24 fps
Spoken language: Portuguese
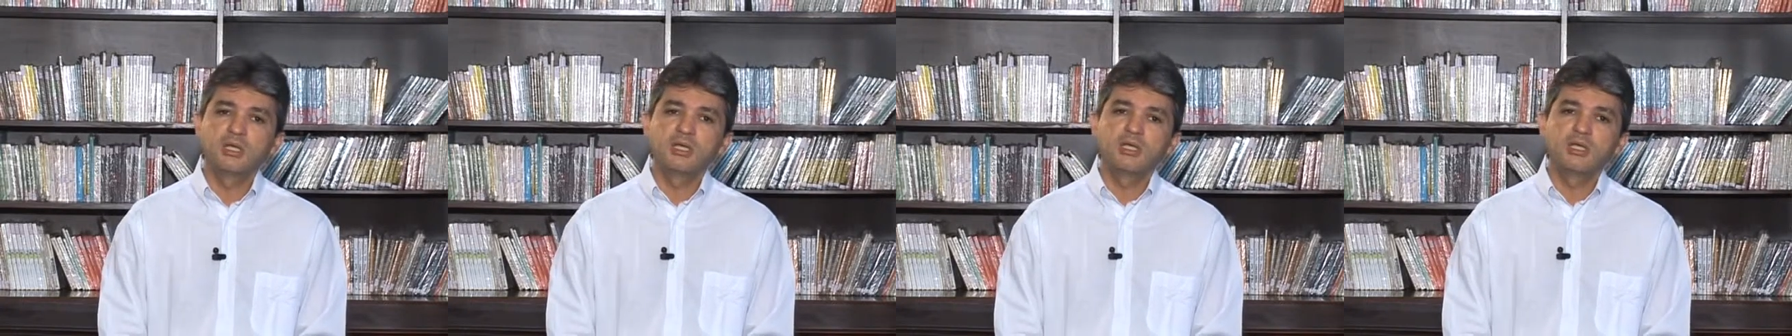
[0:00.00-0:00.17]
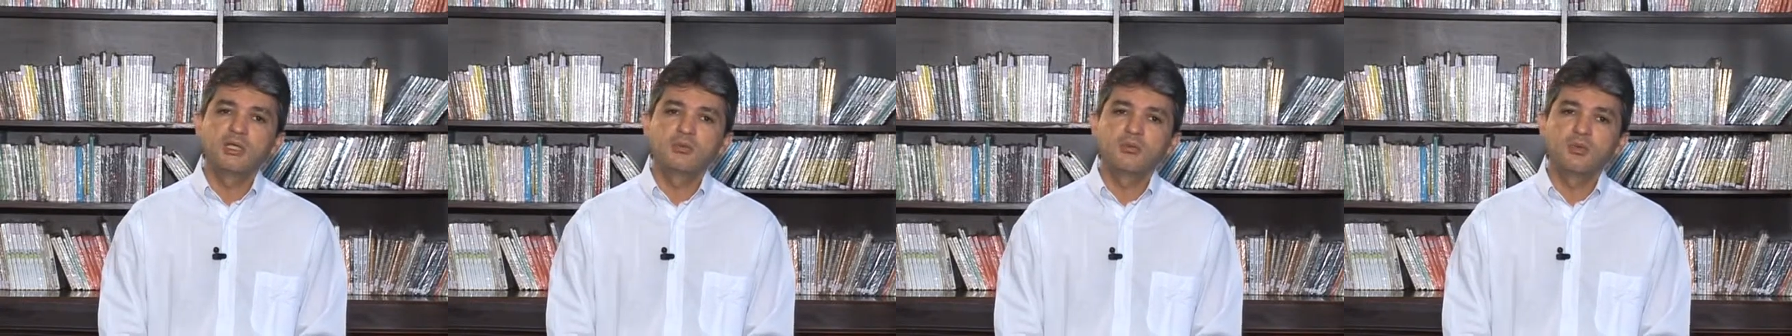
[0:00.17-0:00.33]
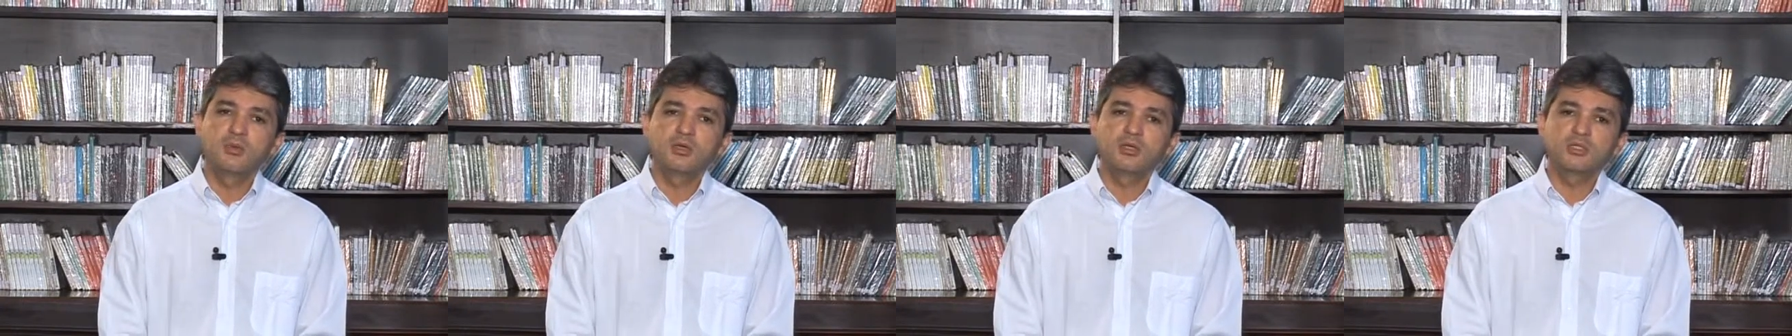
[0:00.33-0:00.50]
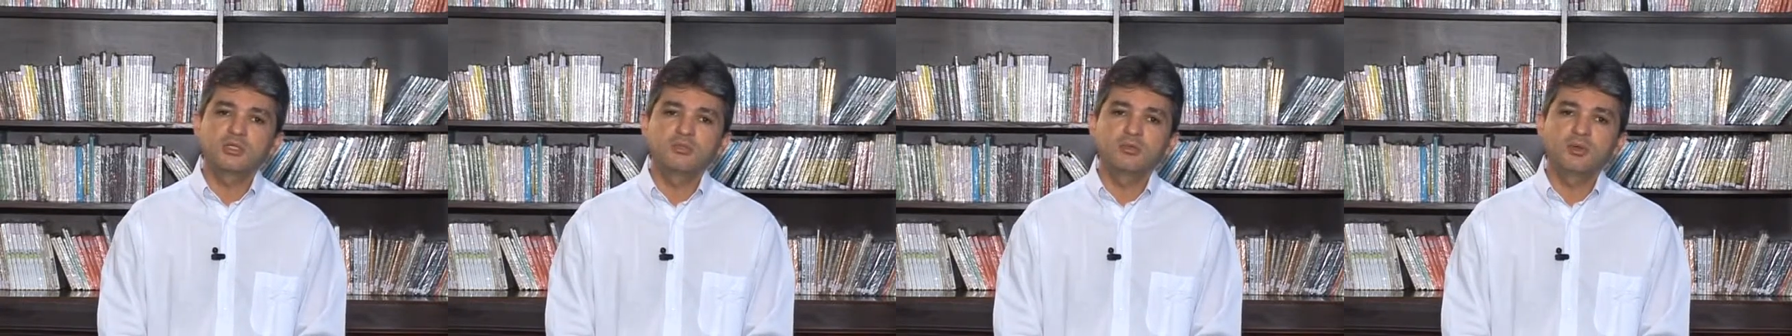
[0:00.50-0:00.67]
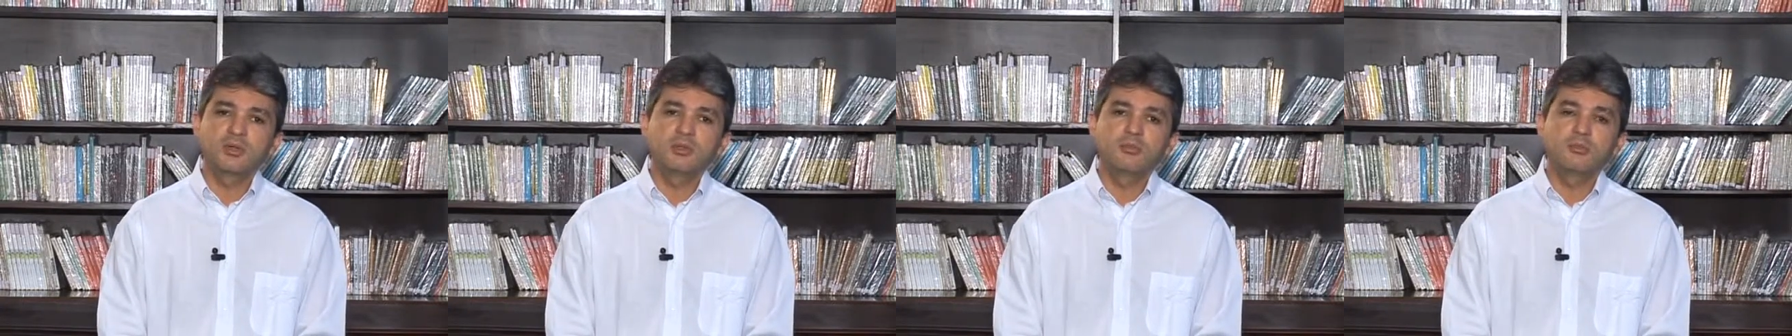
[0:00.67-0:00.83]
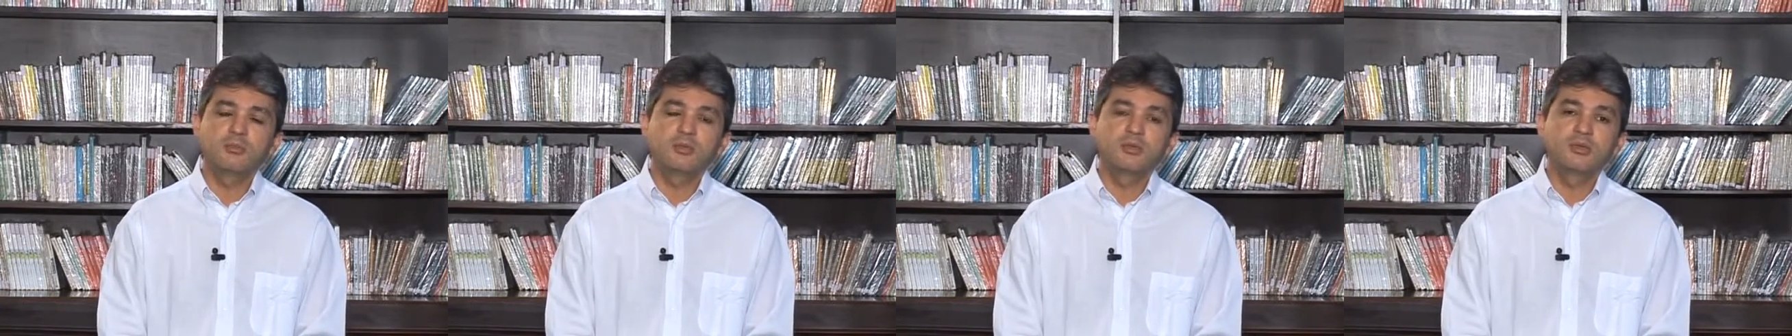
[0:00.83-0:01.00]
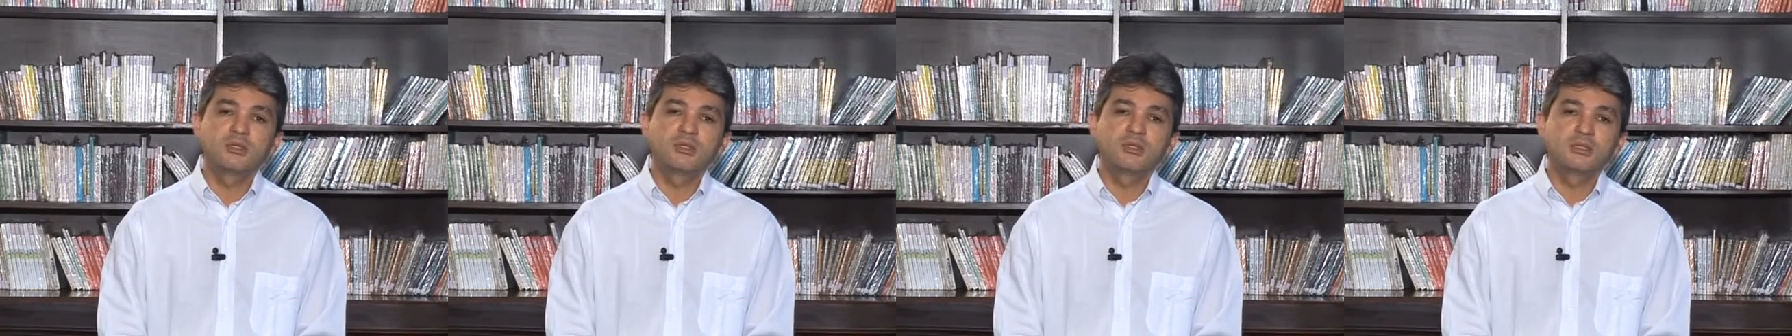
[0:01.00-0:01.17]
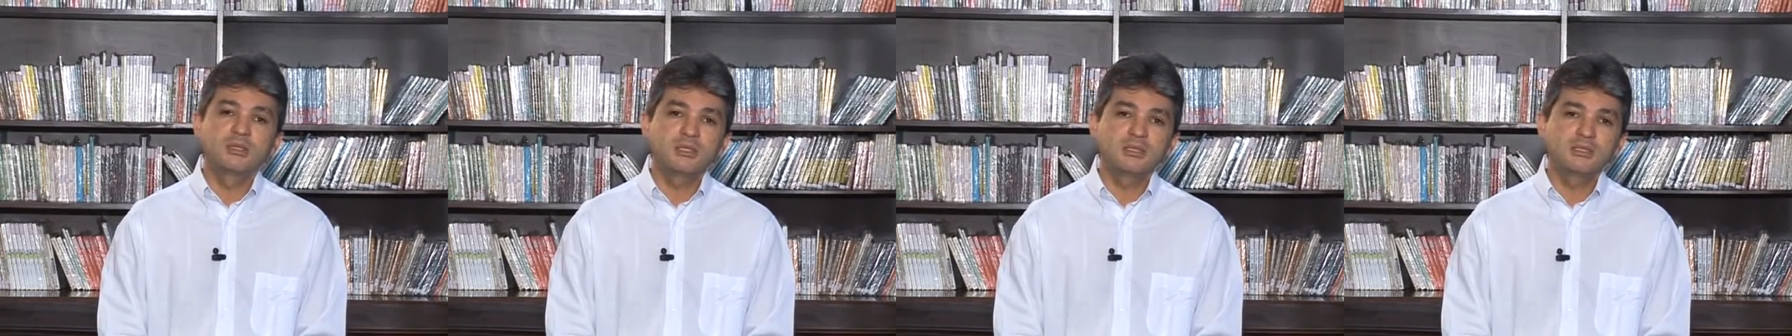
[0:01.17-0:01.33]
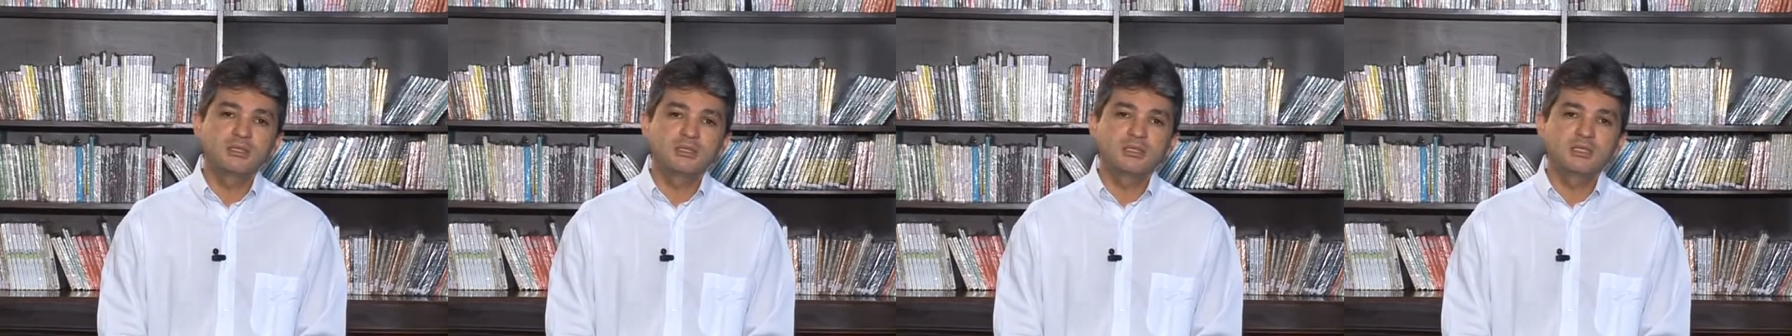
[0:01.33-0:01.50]
que mostram a
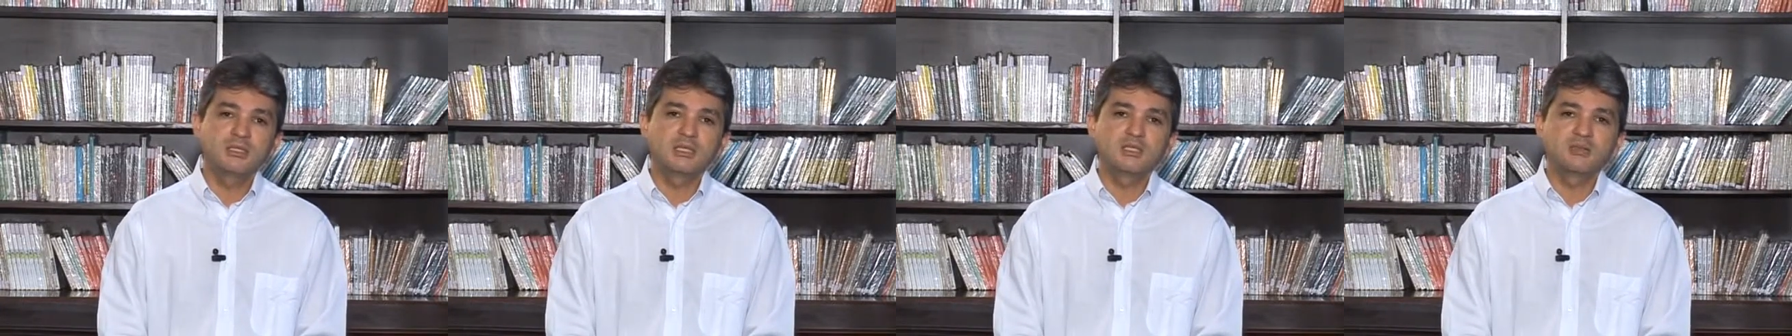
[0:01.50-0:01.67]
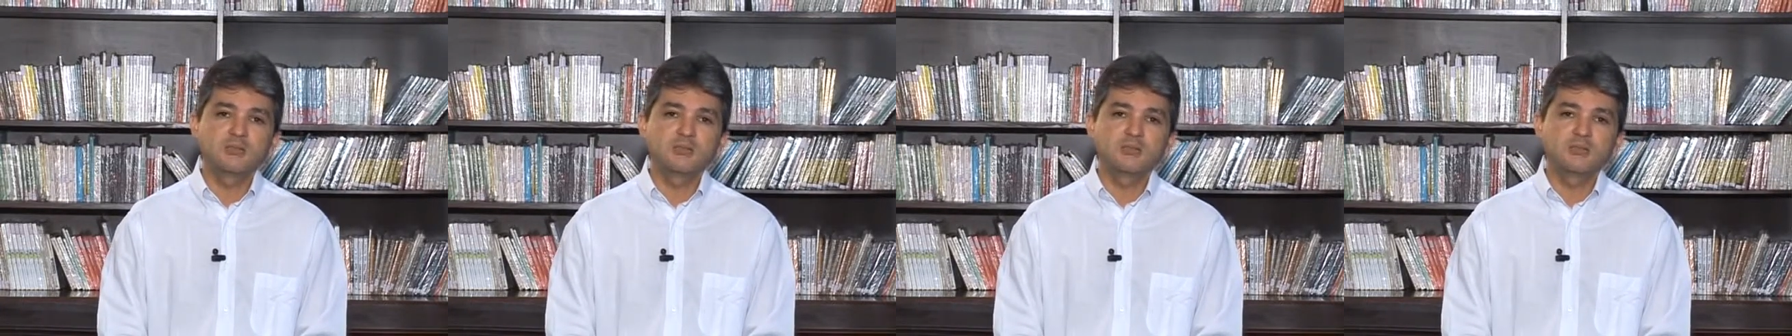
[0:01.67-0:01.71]
importância da